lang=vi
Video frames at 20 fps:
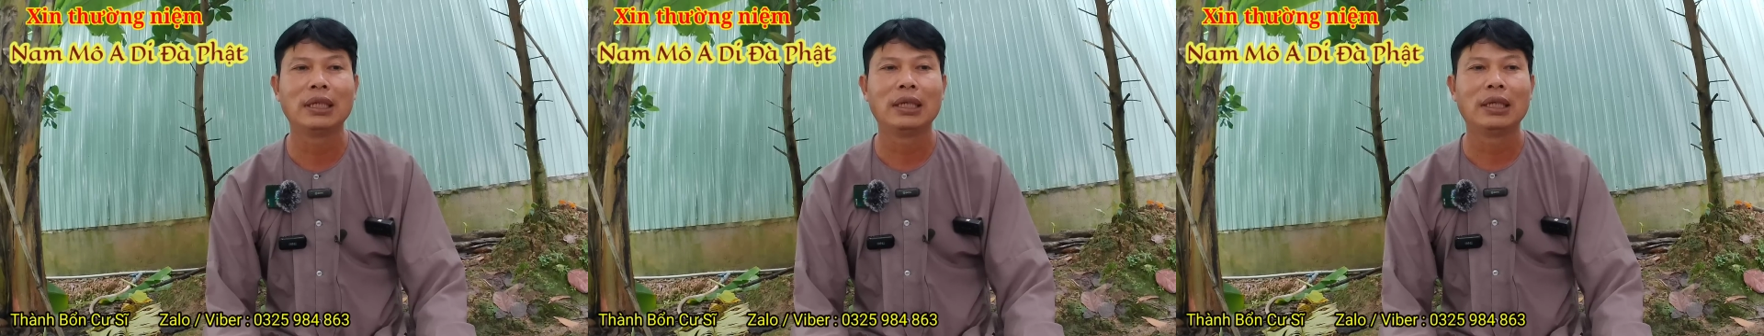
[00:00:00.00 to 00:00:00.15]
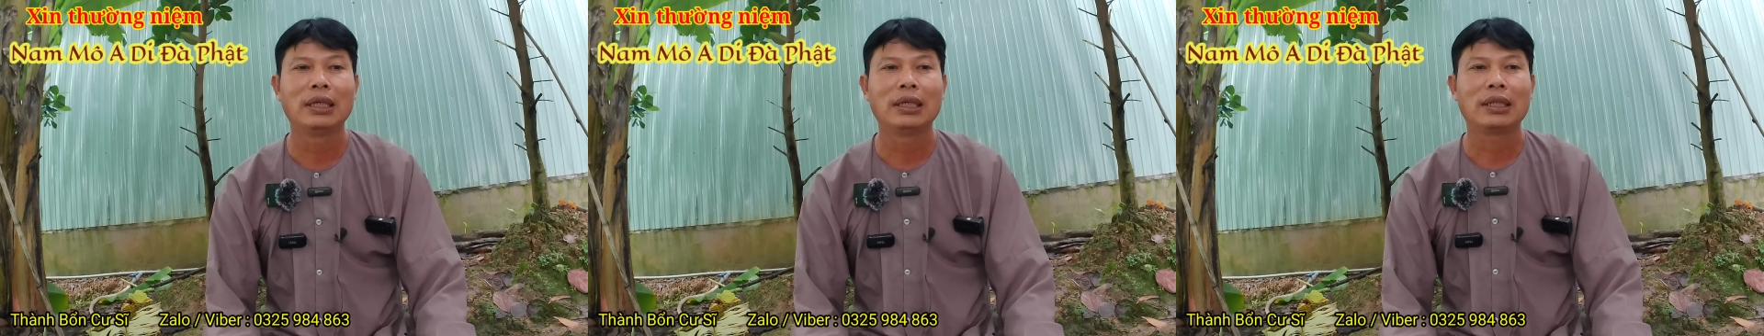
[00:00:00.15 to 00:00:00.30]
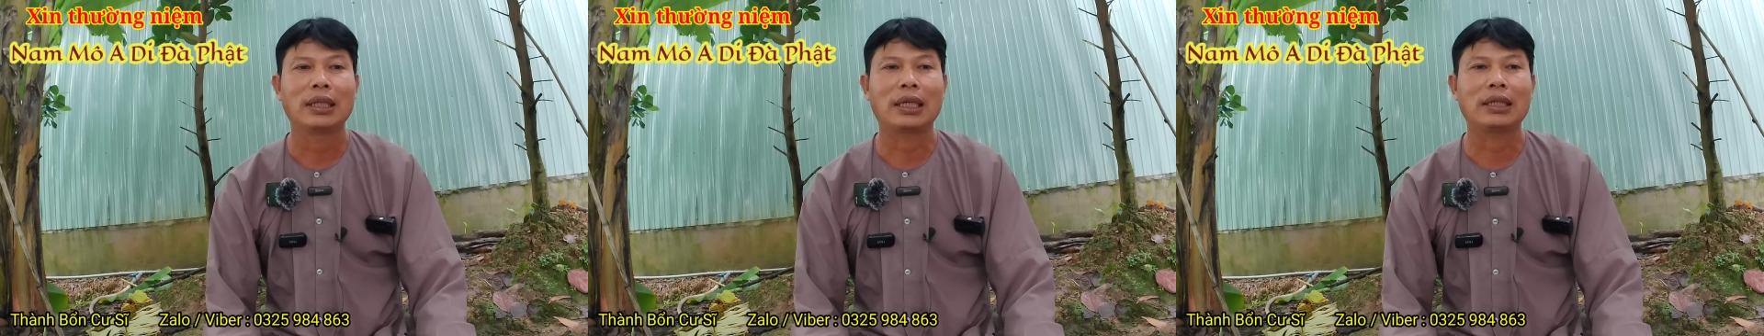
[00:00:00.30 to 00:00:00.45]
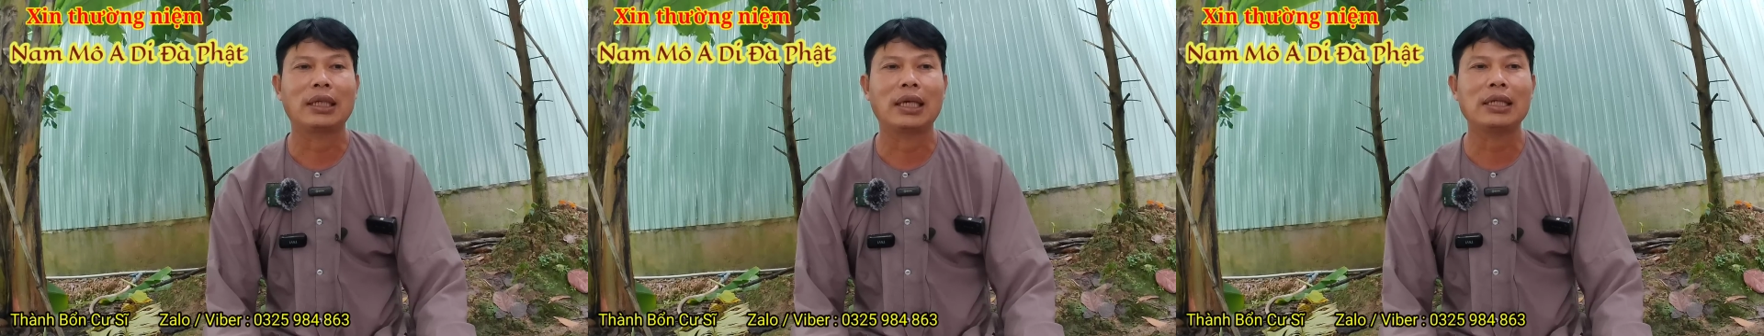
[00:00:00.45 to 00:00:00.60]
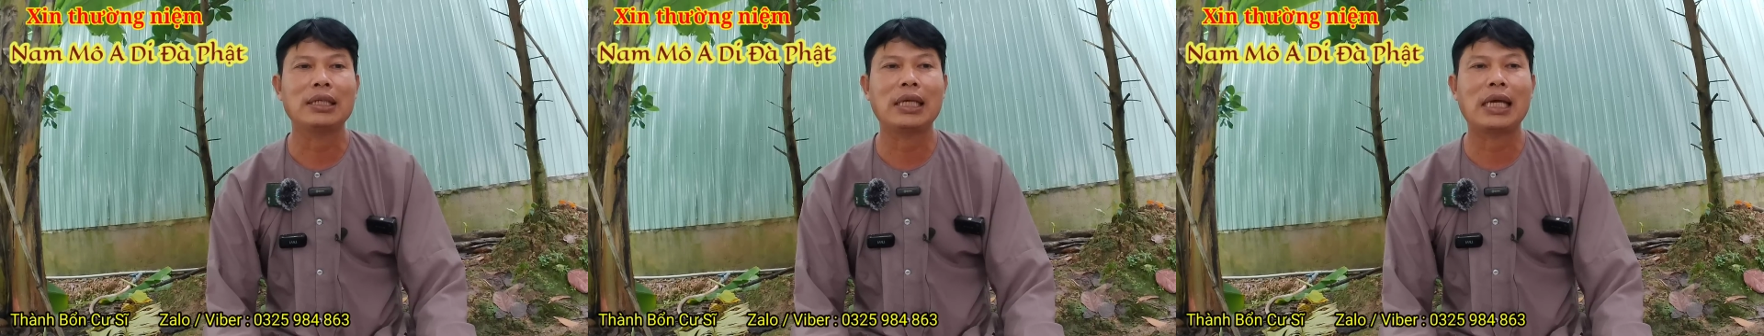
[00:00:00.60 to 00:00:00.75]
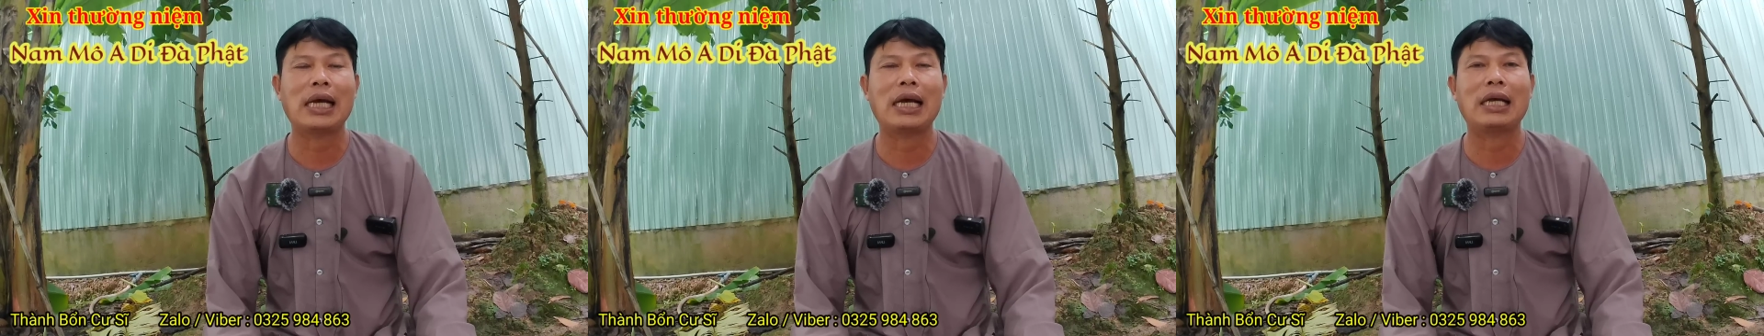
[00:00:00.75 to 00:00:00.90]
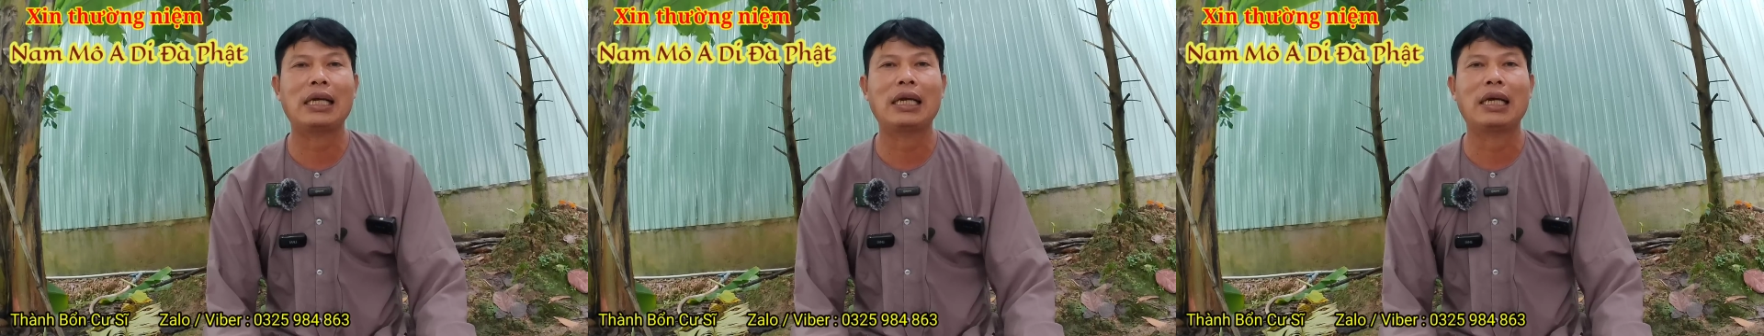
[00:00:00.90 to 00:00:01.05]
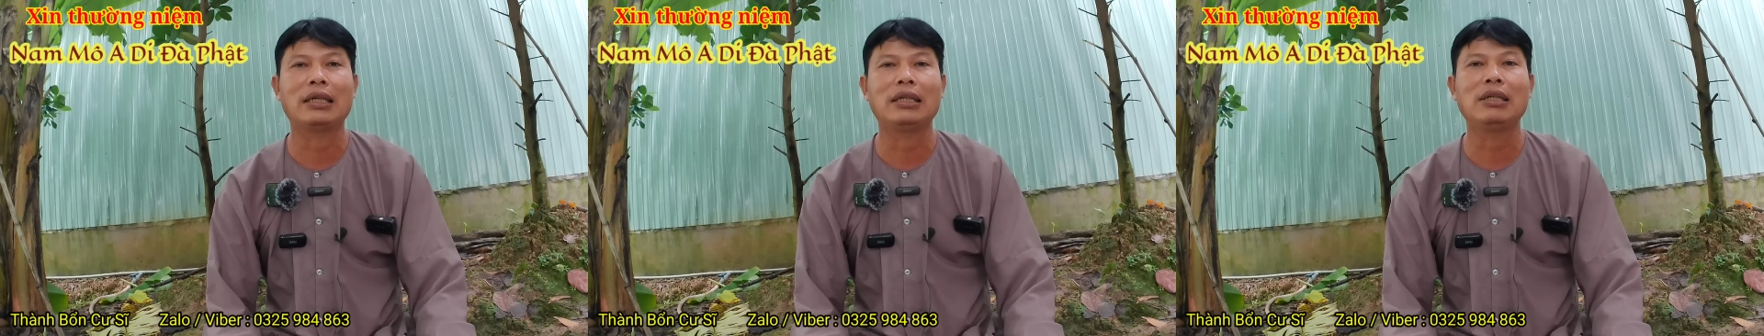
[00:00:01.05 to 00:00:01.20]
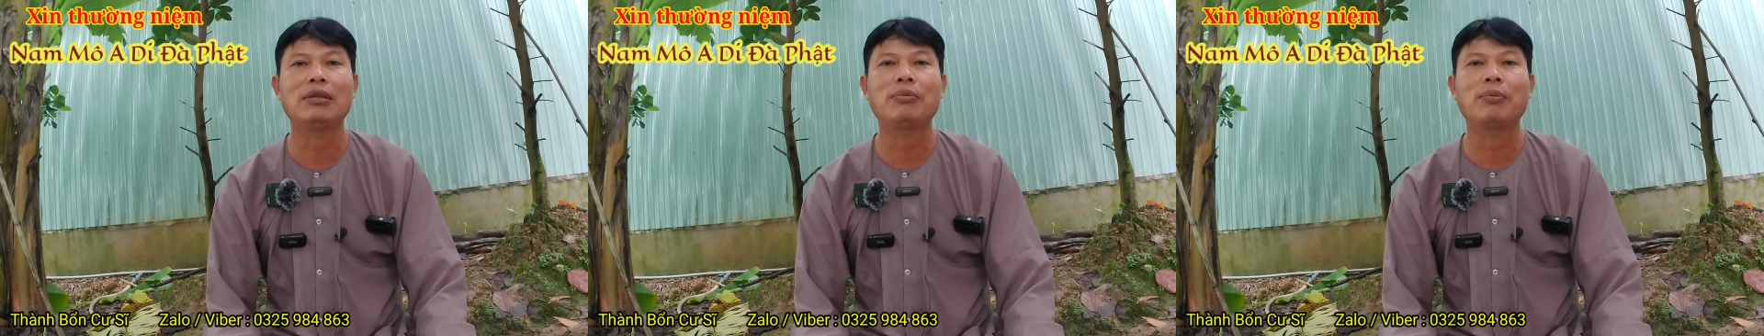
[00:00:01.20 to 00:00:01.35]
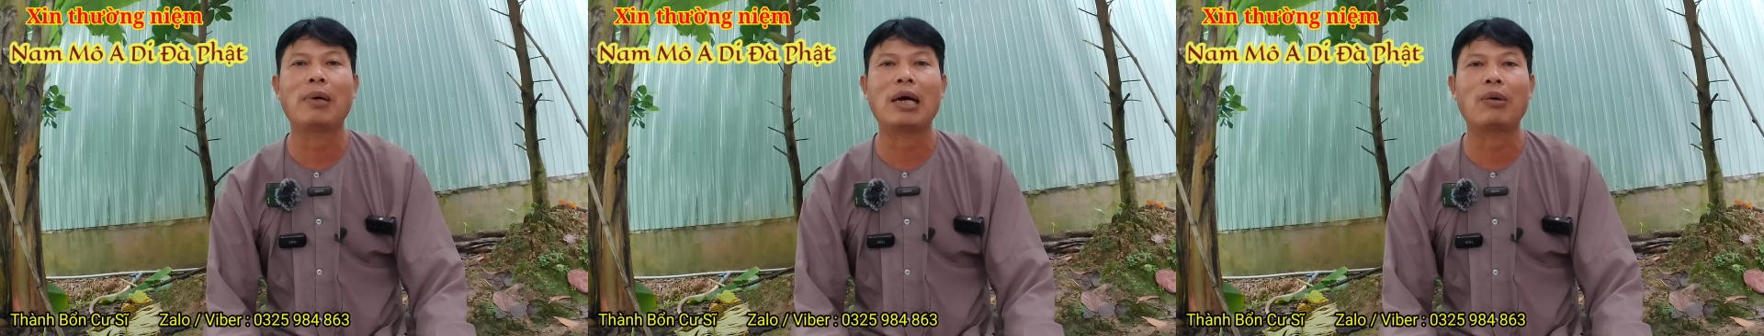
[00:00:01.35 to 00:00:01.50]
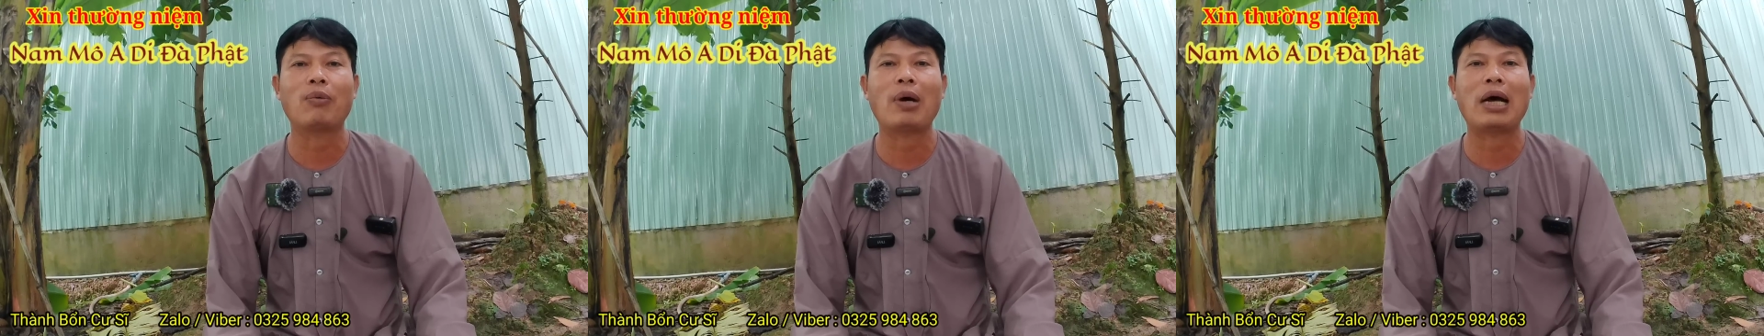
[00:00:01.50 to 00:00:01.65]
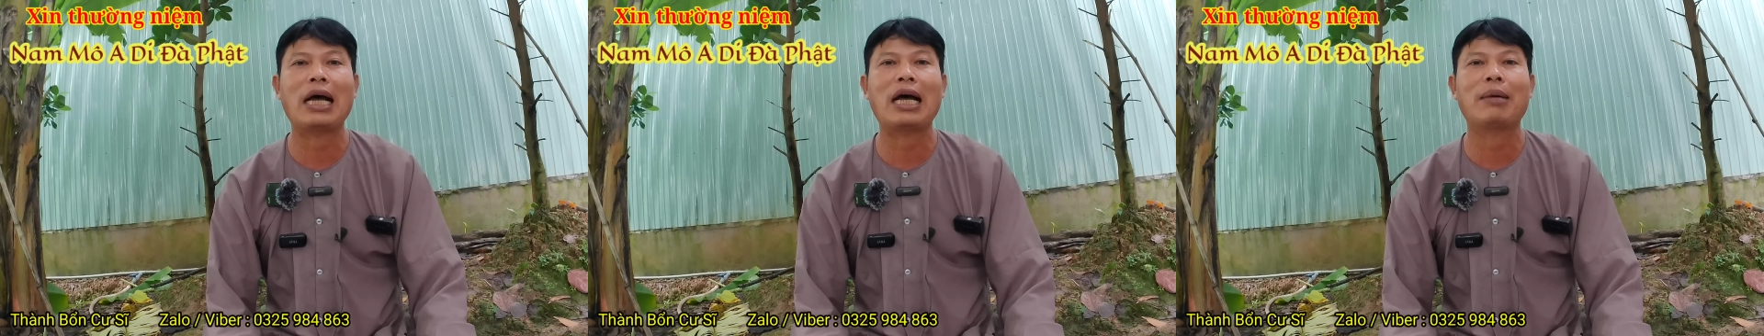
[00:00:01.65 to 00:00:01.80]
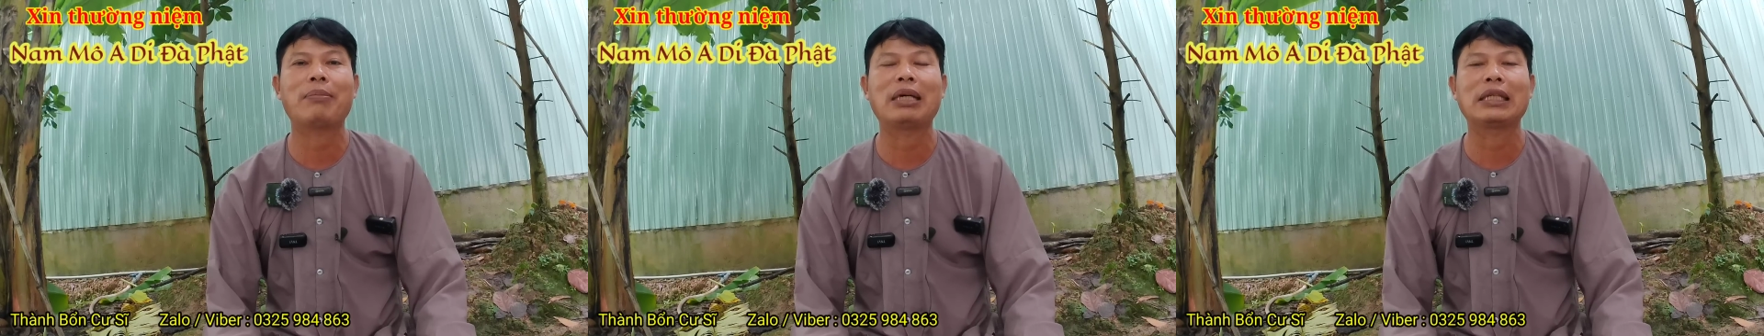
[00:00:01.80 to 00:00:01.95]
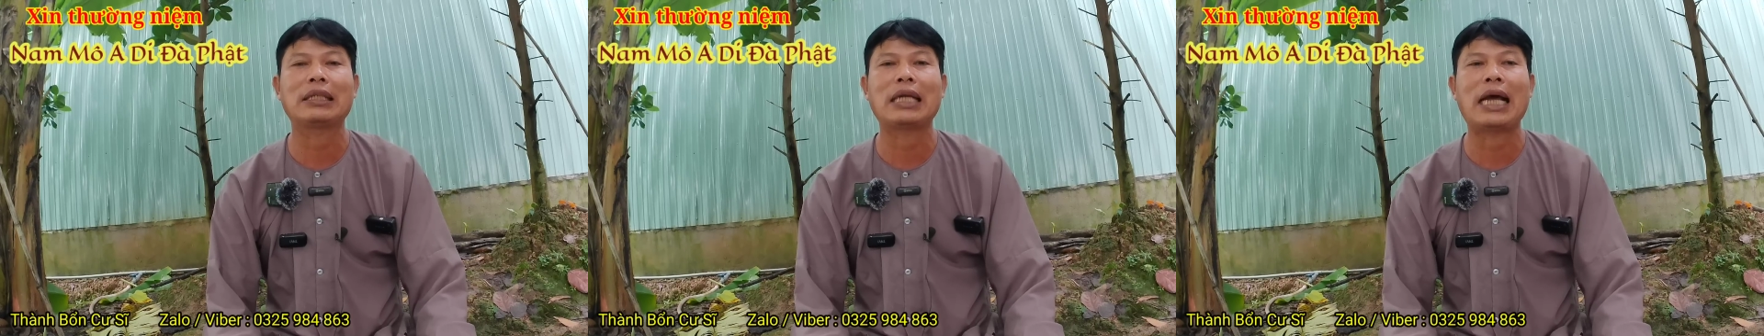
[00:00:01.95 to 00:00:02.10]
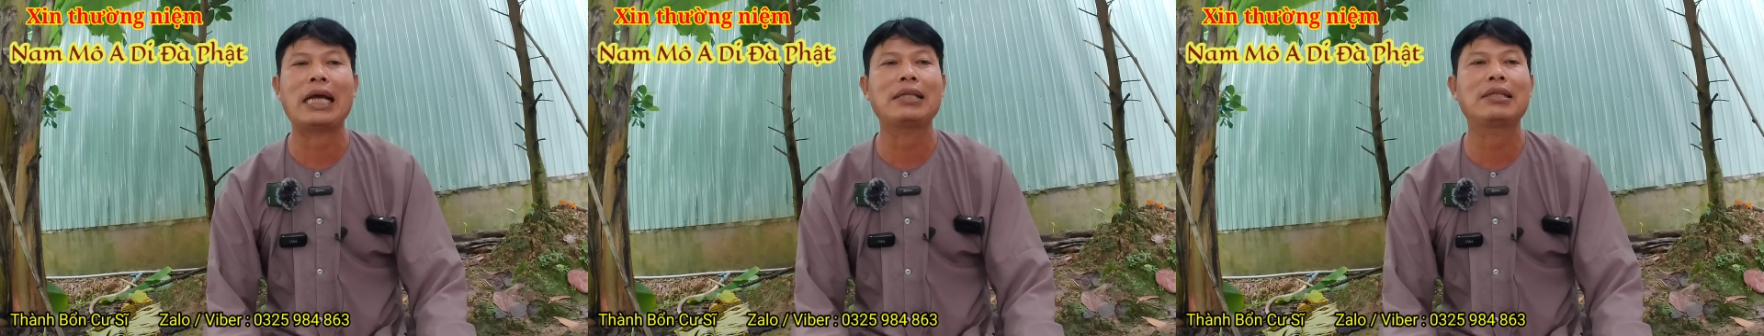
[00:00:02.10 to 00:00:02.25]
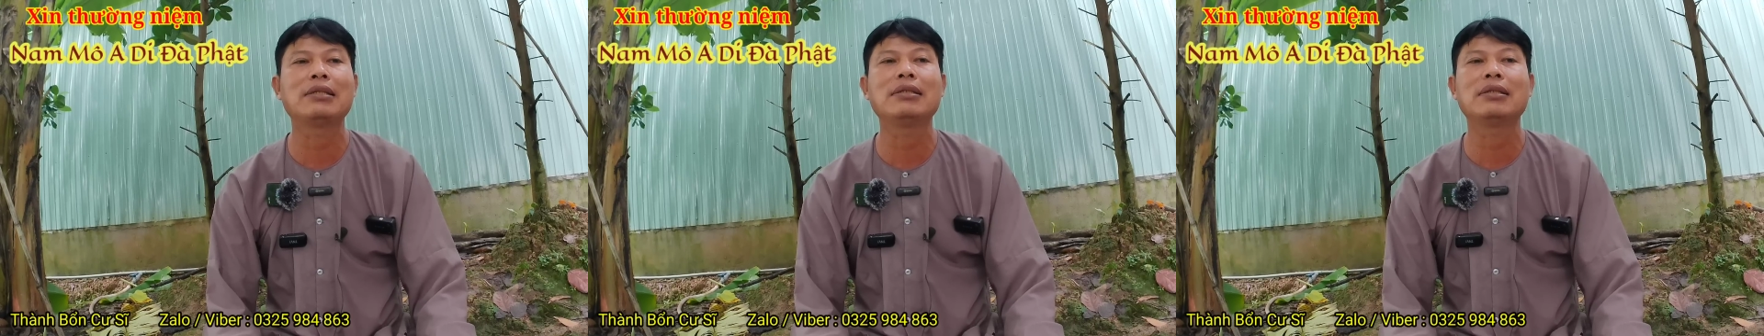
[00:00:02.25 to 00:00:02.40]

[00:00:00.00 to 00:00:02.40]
Thành thử ra là nếu mà qua mà chảy chưa